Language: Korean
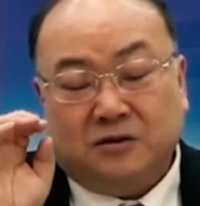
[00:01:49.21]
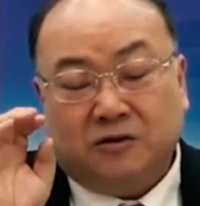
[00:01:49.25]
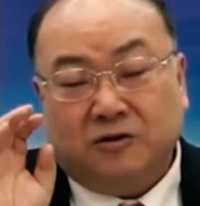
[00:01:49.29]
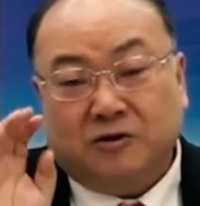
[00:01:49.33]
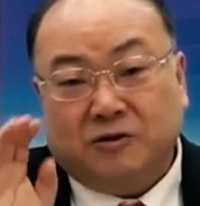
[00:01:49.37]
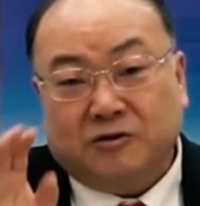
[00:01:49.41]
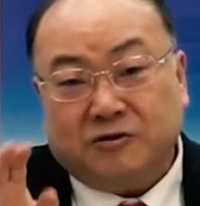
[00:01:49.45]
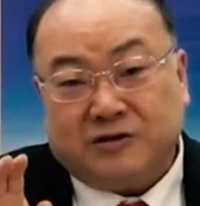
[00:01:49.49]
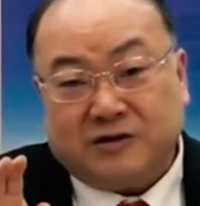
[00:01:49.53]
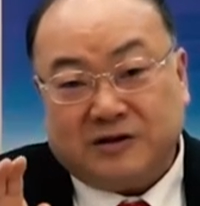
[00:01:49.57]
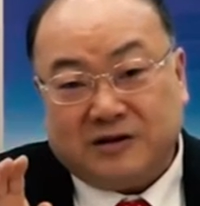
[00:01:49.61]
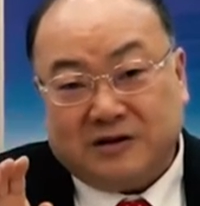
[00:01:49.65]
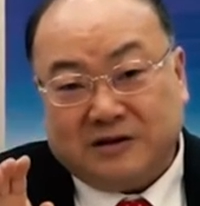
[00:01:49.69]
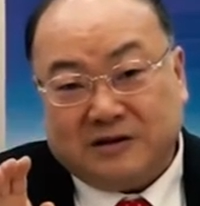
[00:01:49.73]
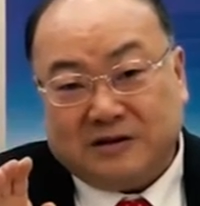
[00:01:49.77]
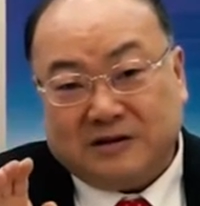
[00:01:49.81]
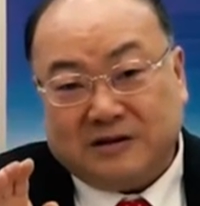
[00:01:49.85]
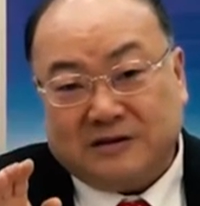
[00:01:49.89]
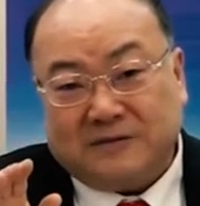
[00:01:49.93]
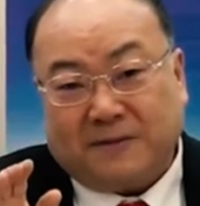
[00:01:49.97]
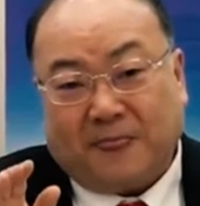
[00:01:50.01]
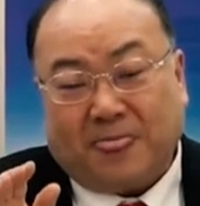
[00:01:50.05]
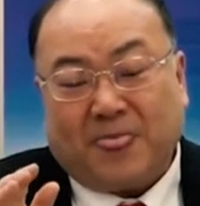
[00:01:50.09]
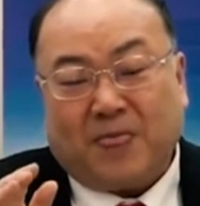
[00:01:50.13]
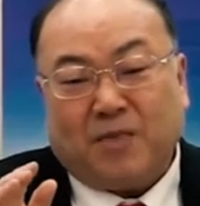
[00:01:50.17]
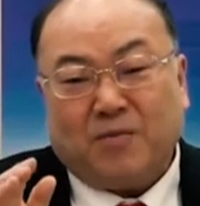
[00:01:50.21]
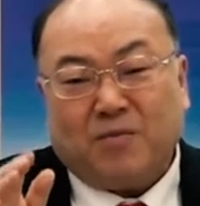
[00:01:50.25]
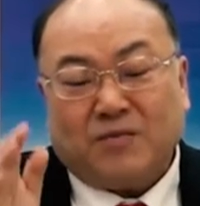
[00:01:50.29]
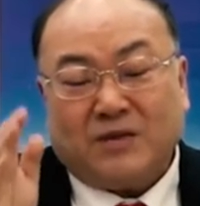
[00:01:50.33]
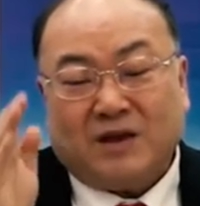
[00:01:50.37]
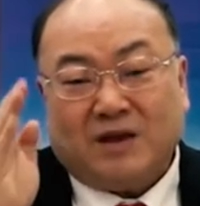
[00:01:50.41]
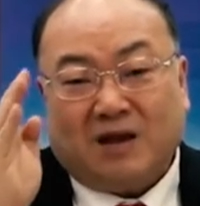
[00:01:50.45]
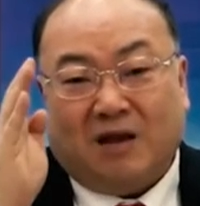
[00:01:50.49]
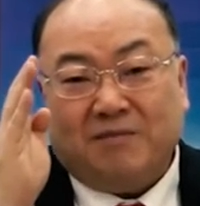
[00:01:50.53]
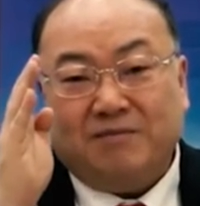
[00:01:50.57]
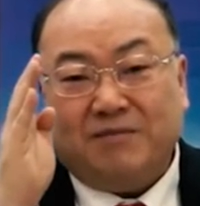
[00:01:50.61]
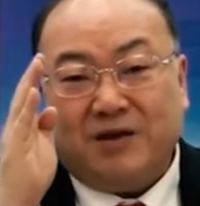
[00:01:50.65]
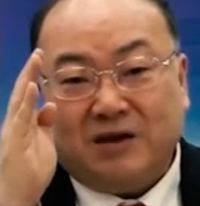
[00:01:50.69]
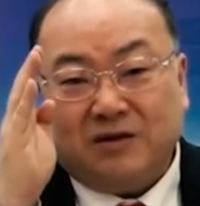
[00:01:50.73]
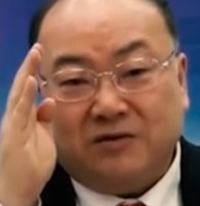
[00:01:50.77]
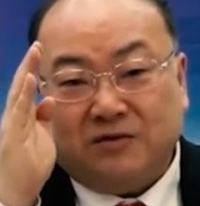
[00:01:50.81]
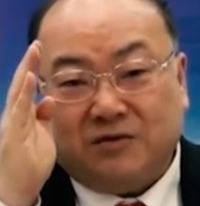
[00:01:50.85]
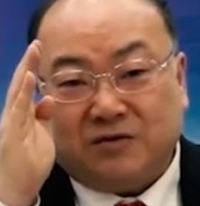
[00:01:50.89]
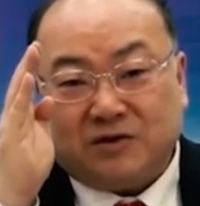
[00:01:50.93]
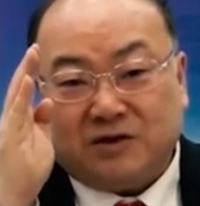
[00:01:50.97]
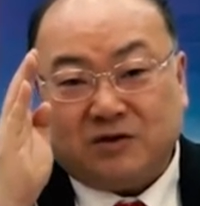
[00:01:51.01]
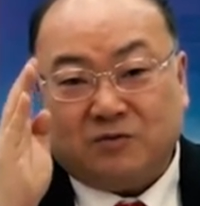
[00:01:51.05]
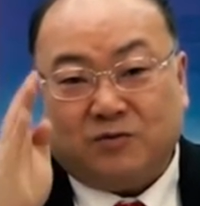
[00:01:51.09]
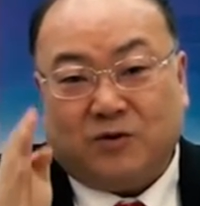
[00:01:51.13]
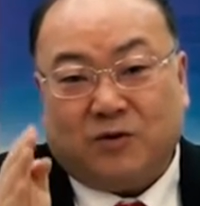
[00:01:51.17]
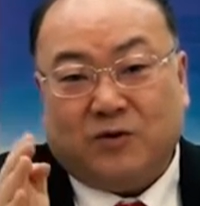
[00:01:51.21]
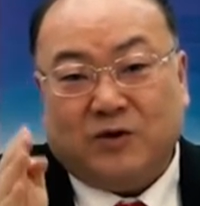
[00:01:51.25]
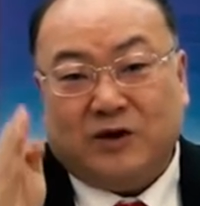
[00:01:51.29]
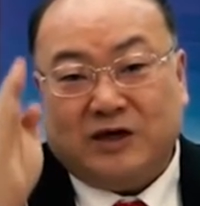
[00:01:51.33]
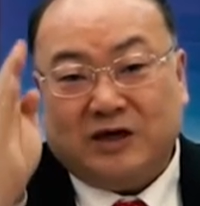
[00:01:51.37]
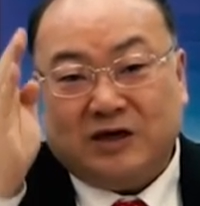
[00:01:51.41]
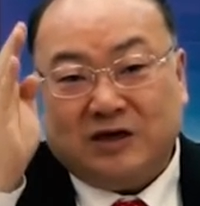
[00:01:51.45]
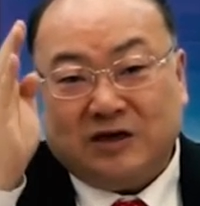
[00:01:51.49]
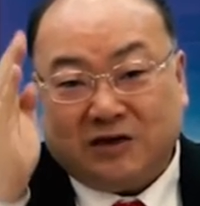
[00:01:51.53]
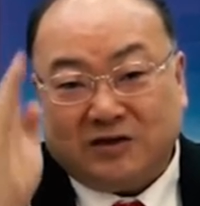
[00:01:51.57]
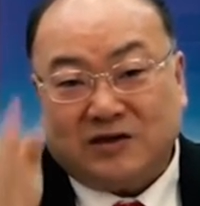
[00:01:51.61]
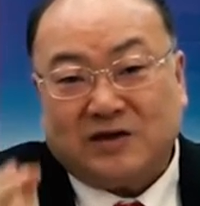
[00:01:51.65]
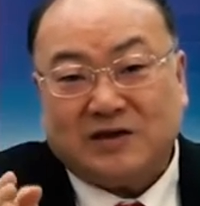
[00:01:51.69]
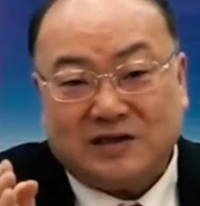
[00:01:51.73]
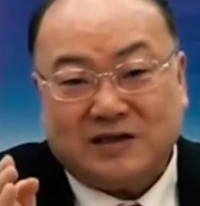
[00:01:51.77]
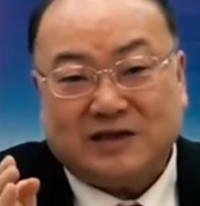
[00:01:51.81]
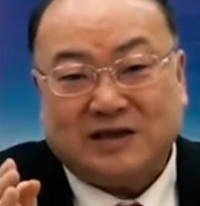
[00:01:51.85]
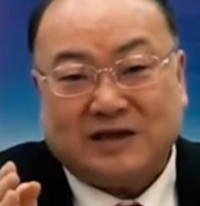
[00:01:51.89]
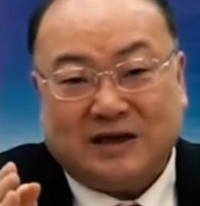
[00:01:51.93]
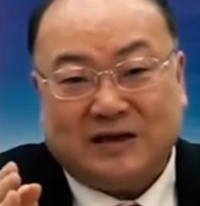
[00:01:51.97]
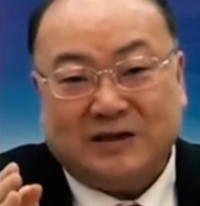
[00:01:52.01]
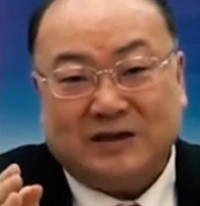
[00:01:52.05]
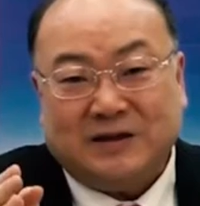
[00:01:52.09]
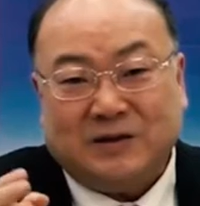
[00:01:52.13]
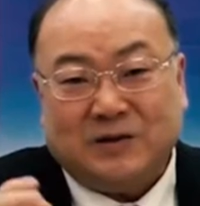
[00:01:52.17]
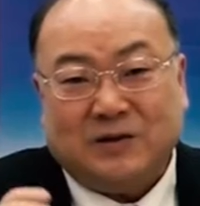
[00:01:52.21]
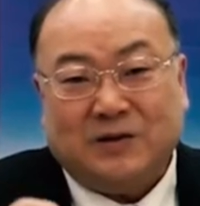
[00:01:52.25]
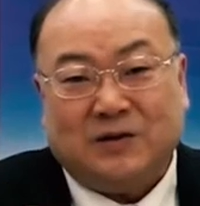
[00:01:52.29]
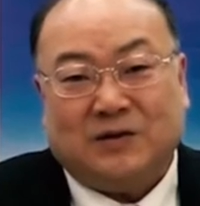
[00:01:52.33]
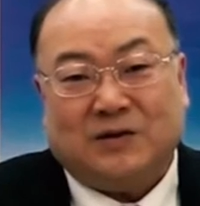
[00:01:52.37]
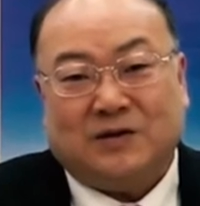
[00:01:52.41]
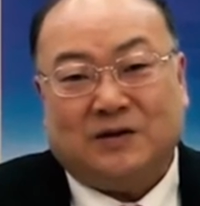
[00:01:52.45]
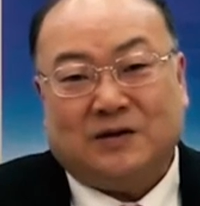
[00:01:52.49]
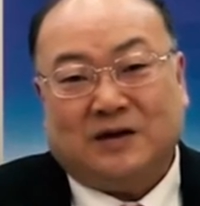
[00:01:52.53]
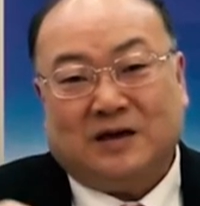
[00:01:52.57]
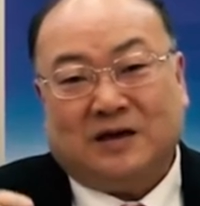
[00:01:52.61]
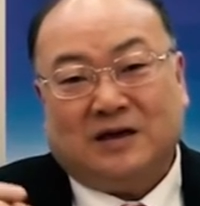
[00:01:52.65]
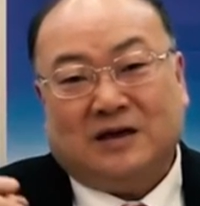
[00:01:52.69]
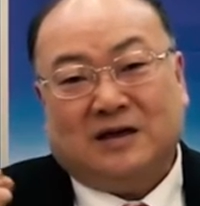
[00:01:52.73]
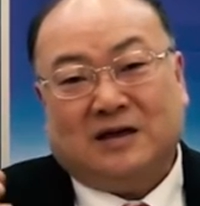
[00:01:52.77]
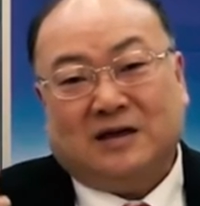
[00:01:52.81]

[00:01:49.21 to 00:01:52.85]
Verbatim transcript: 율리우스력은 365일 6시간이고